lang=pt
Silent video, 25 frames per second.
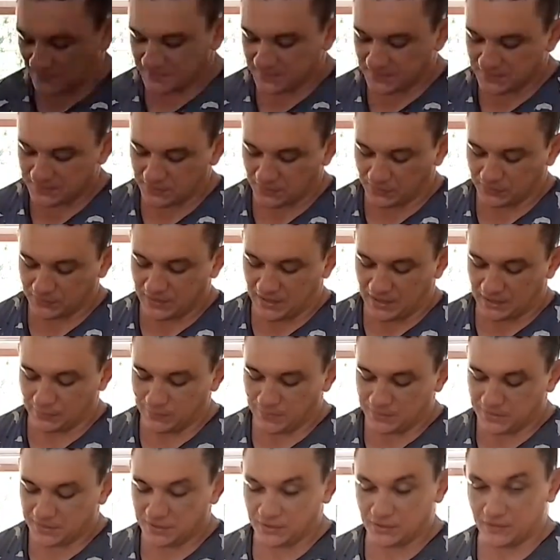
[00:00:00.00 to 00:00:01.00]
ser soldado
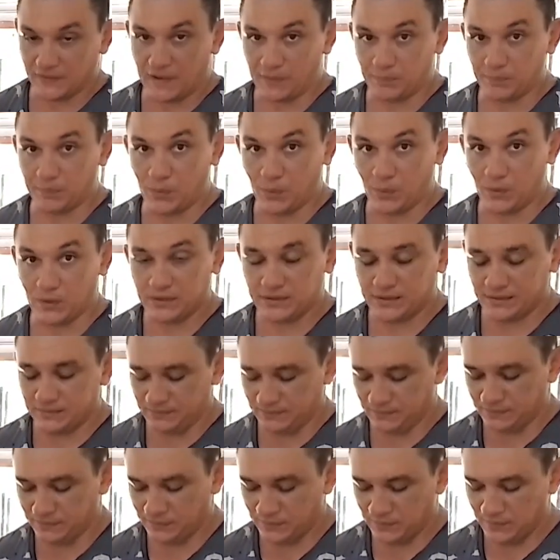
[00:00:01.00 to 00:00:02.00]
aqui, ó, na porta.
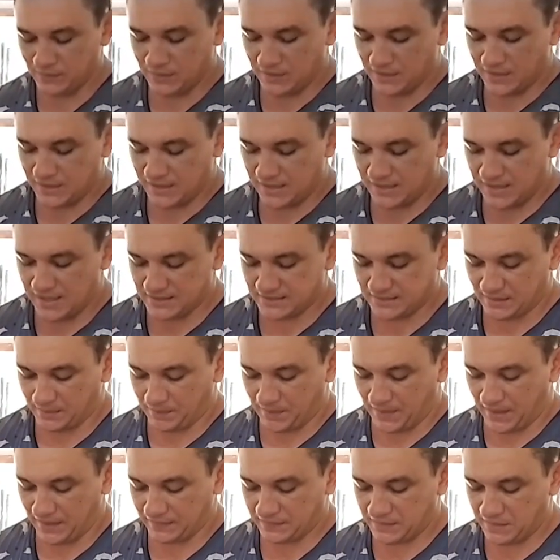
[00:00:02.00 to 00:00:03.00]
E essa
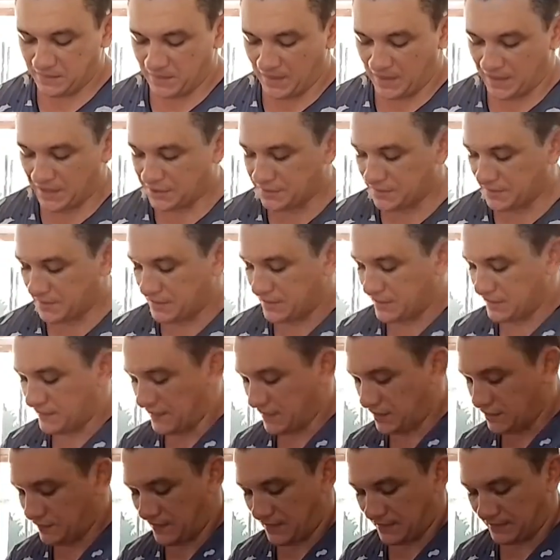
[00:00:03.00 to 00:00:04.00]
parte de baixo aqui, ó,
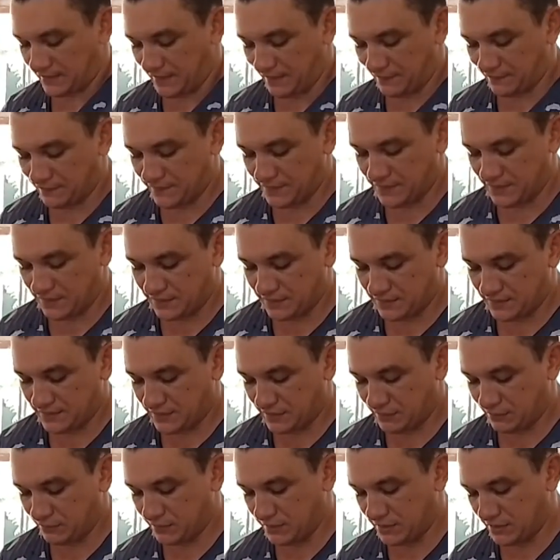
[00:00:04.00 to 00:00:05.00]
vai ter uma travinha aqui
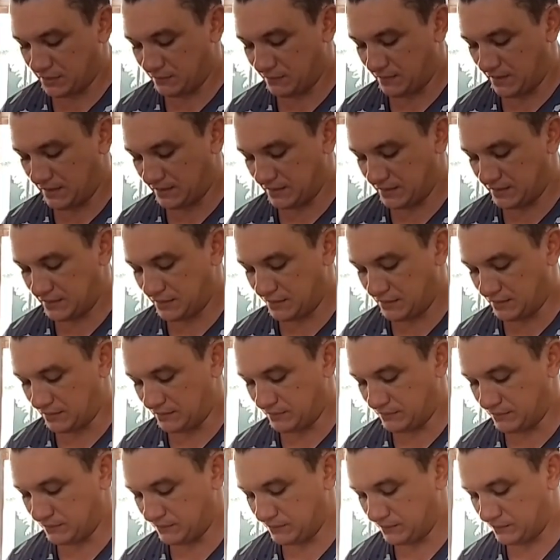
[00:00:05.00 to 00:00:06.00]
segurando ela aqui, ó.
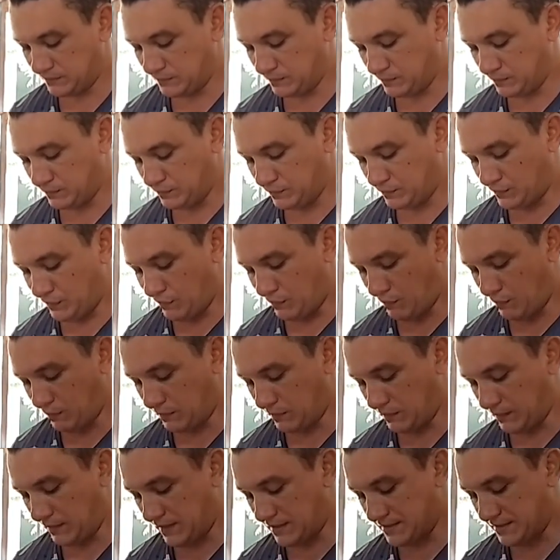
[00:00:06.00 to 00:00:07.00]
Vou
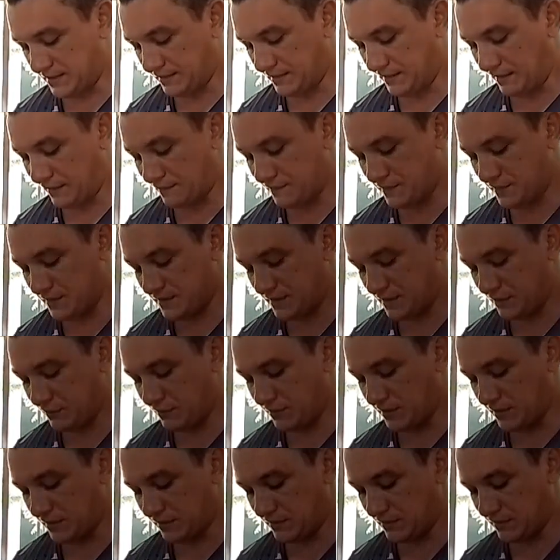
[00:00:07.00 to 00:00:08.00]
colocar essa travinha
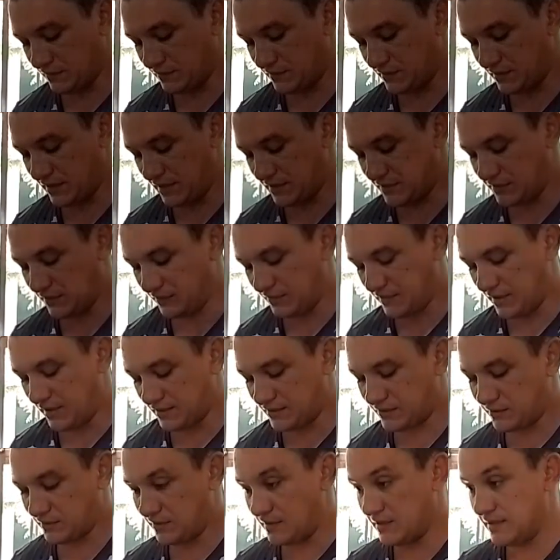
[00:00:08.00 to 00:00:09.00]
segurando. Então você vai soldar
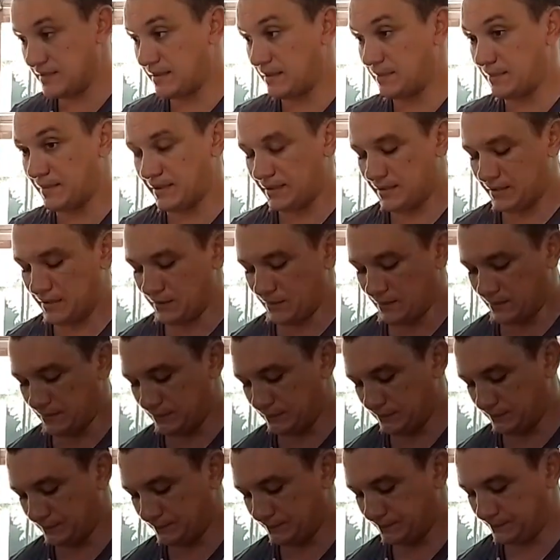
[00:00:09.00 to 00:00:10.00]
só essa aqui, ó.
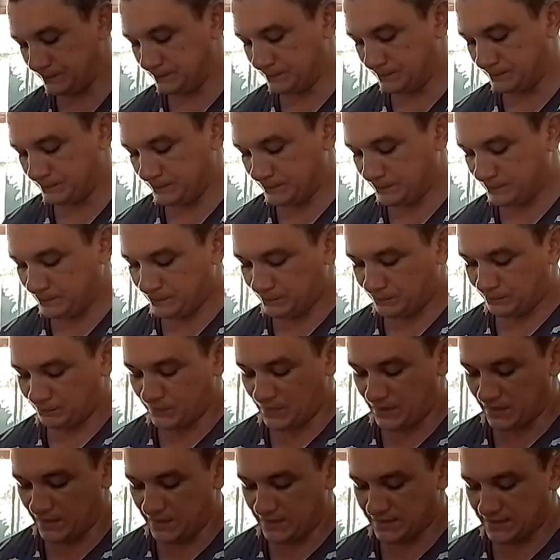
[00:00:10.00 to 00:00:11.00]

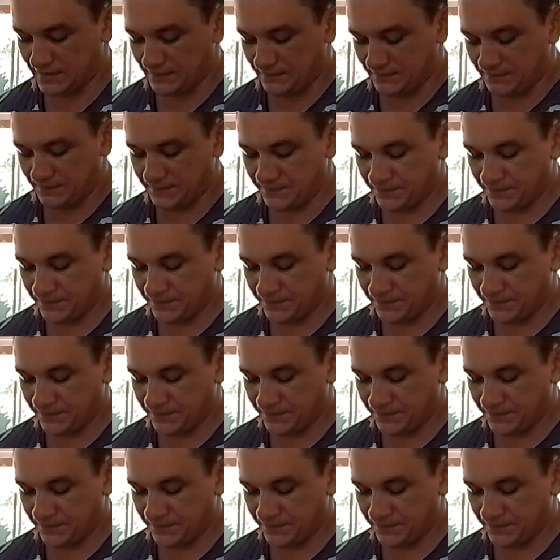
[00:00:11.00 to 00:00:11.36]
Beleza?